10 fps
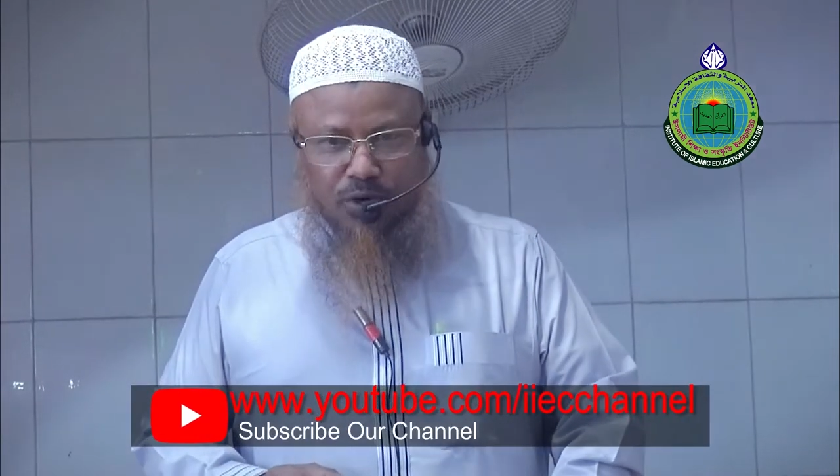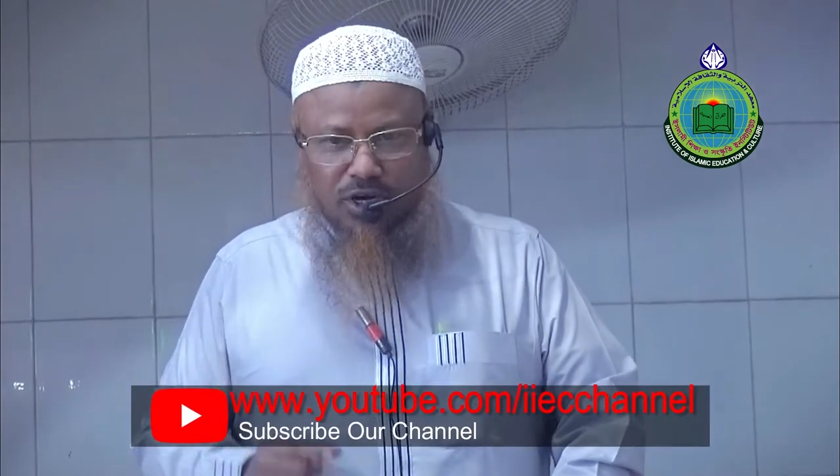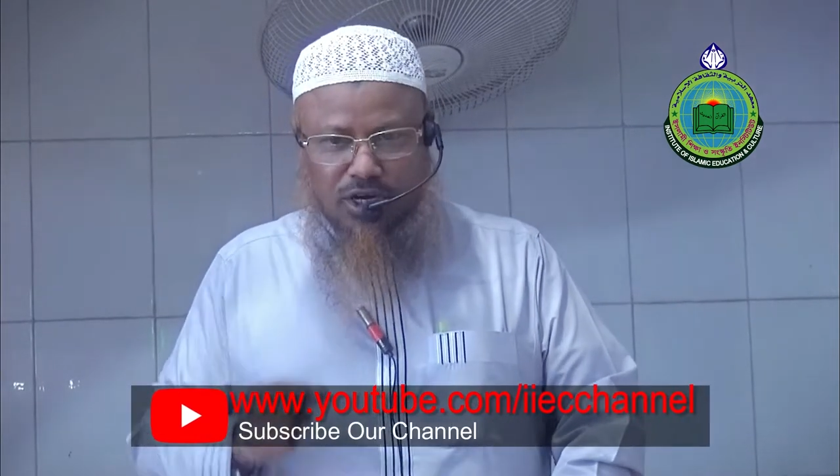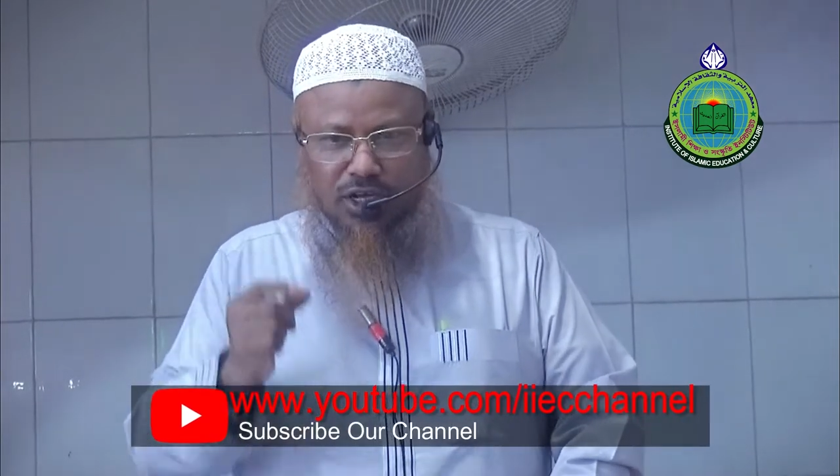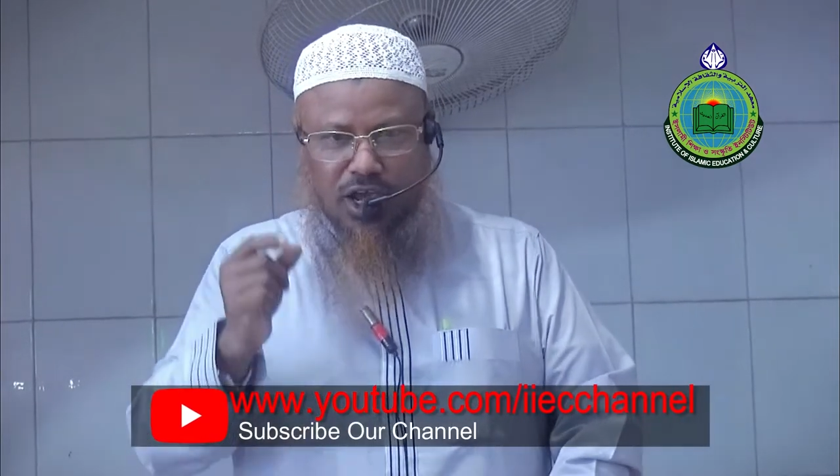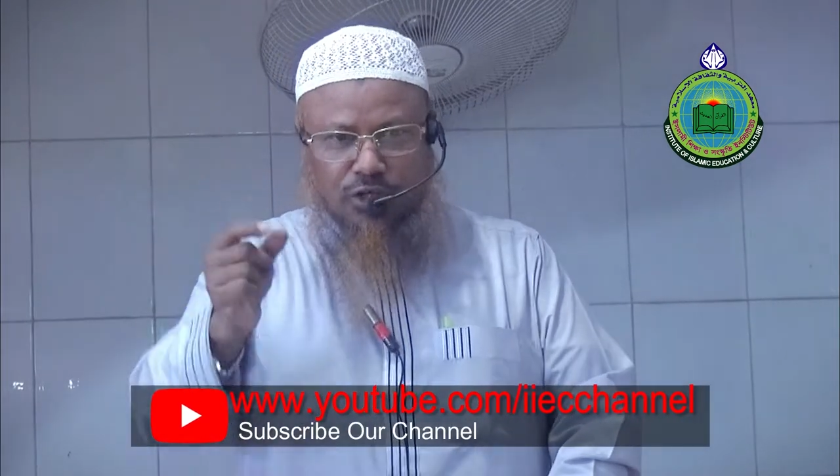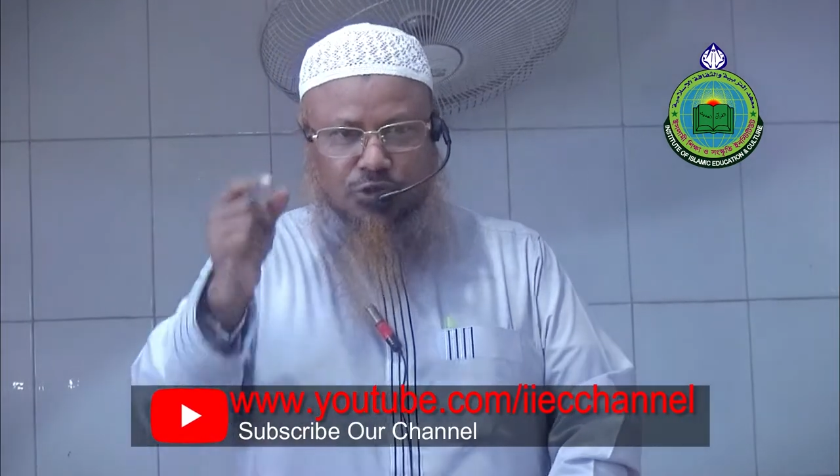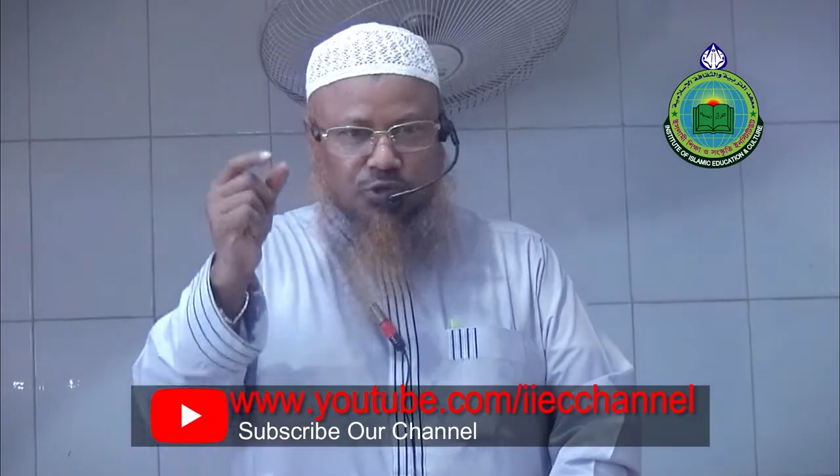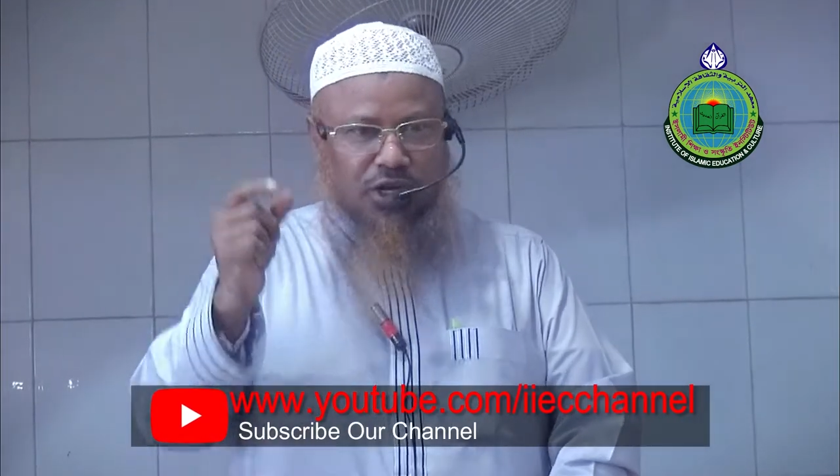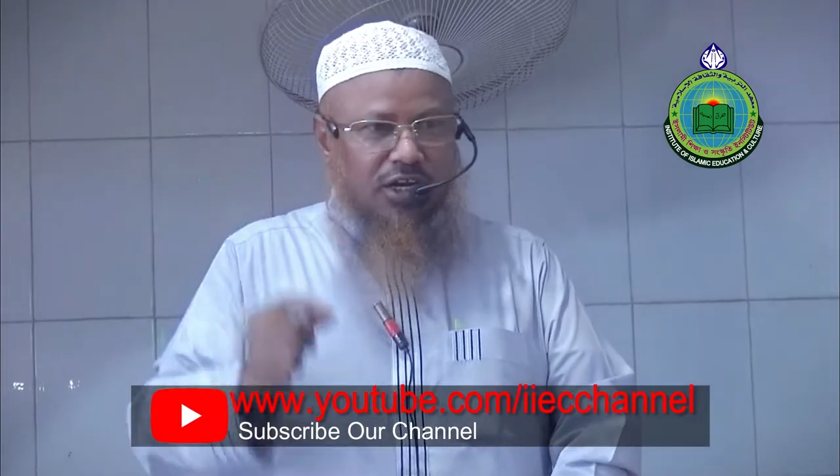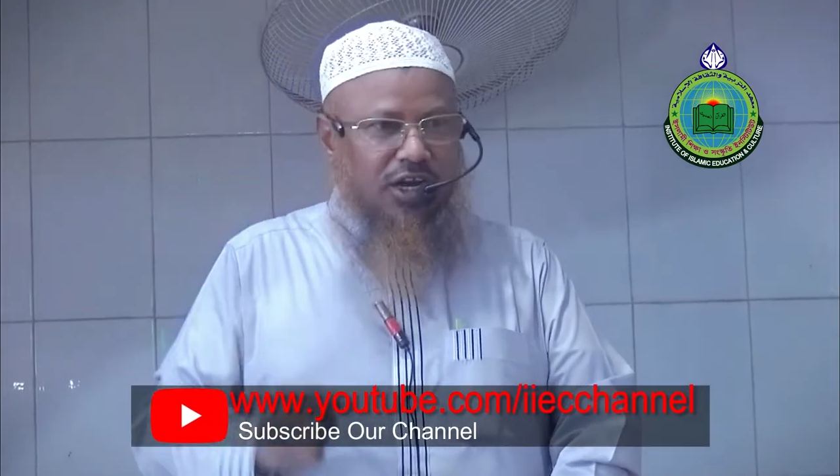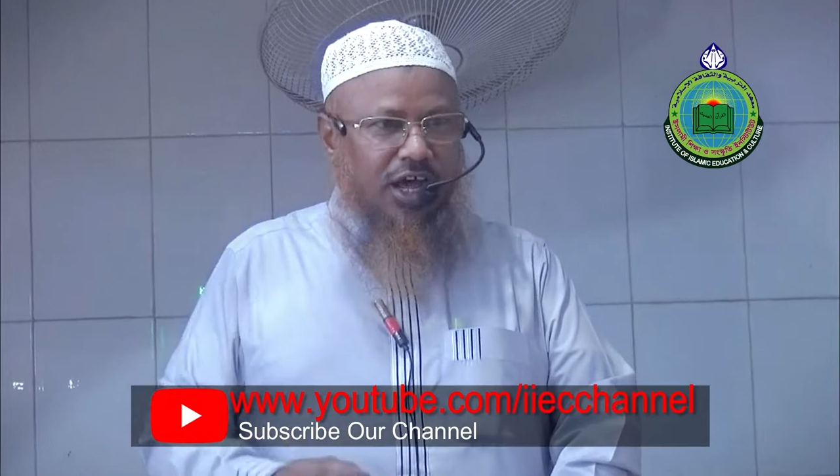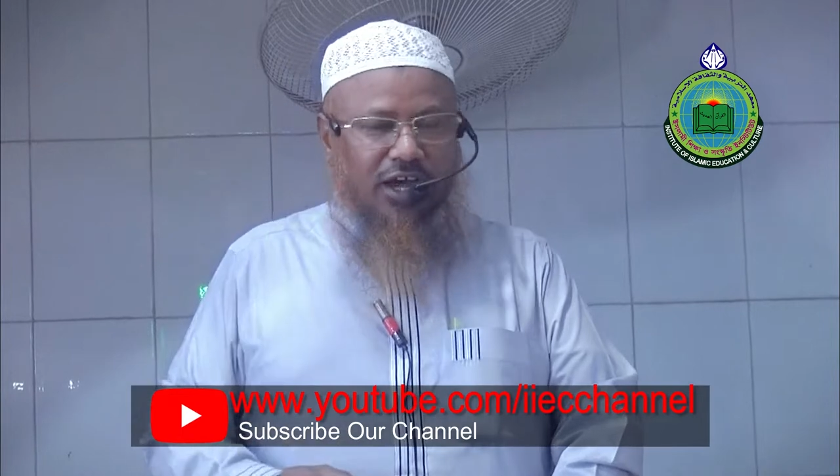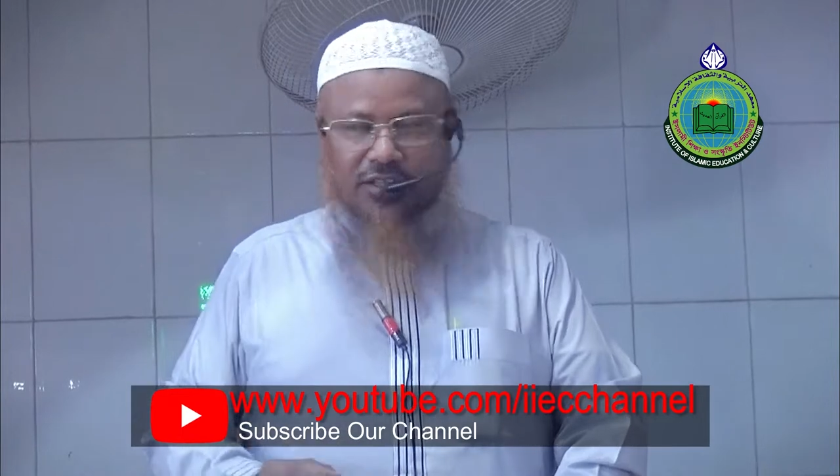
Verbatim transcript: বললেন ইয়া রসুল আল্লাহ